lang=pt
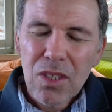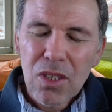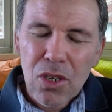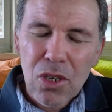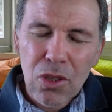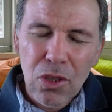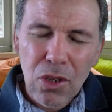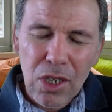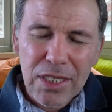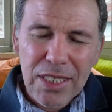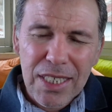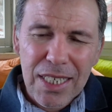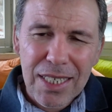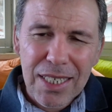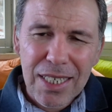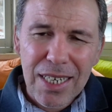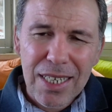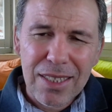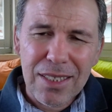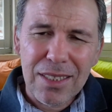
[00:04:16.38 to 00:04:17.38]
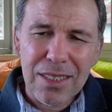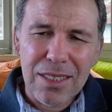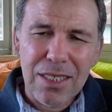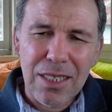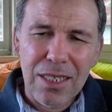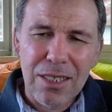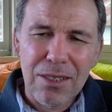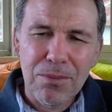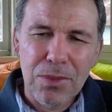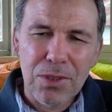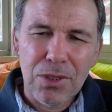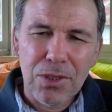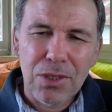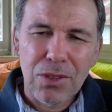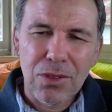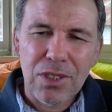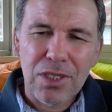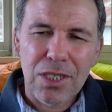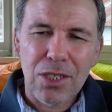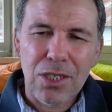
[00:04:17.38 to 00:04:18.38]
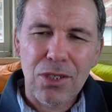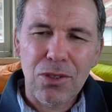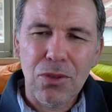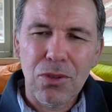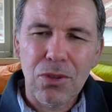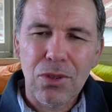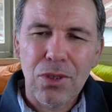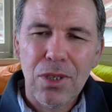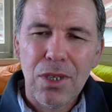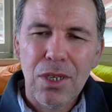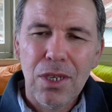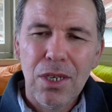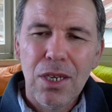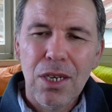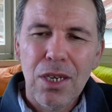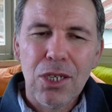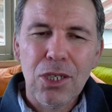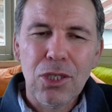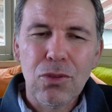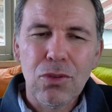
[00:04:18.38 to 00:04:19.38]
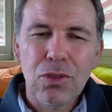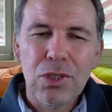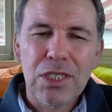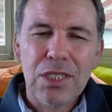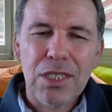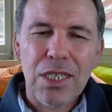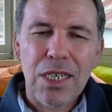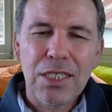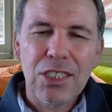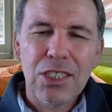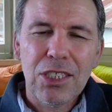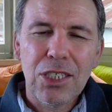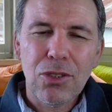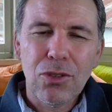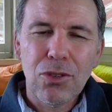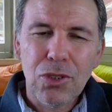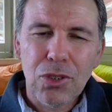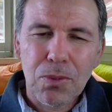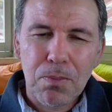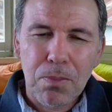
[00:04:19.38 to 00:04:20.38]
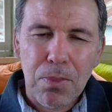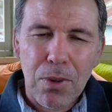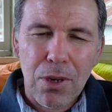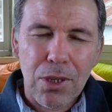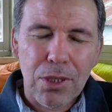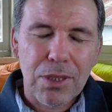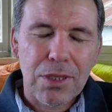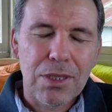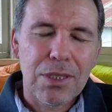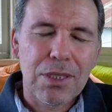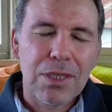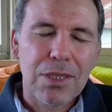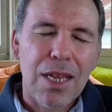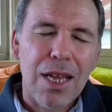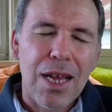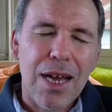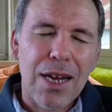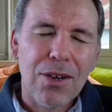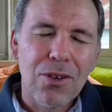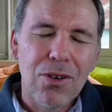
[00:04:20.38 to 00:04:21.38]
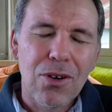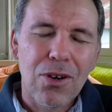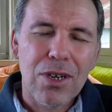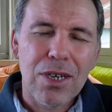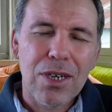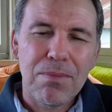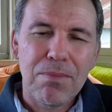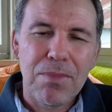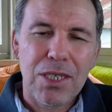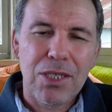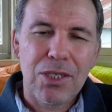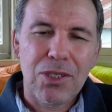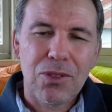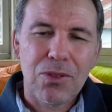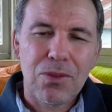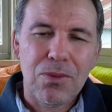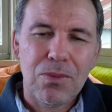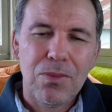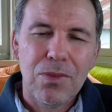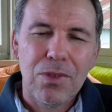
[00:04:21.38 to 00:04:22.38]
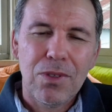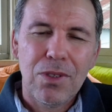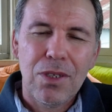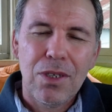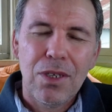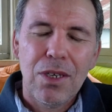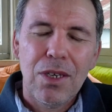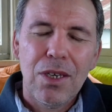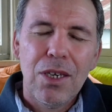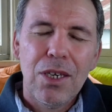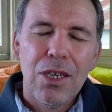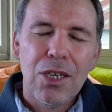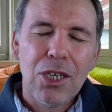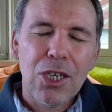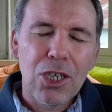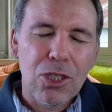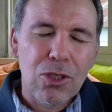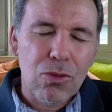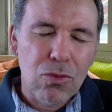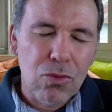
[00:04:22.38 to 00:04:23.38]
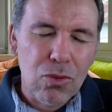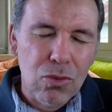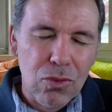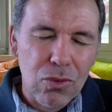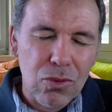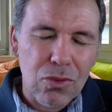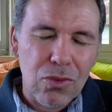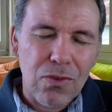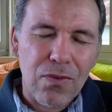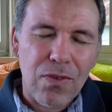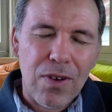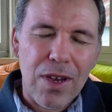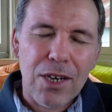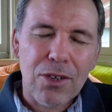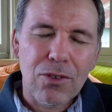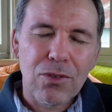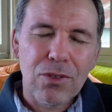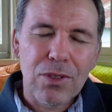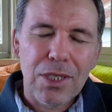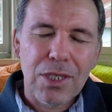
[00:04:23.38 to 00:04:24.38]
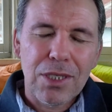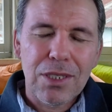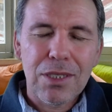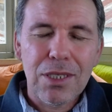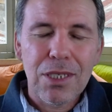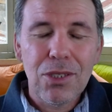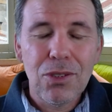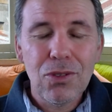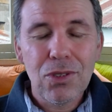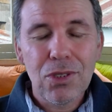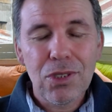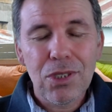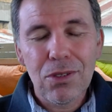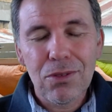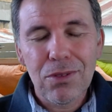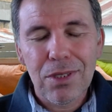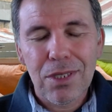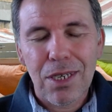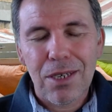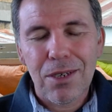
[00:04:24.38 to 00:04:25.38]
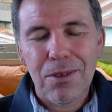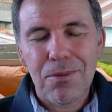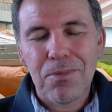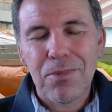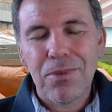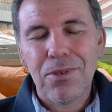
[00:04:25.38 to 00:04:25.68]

Nós acreditamos no Senhor que tu está enchendo os potes agora mesmo e que tudo vai acontecer no seu tempo,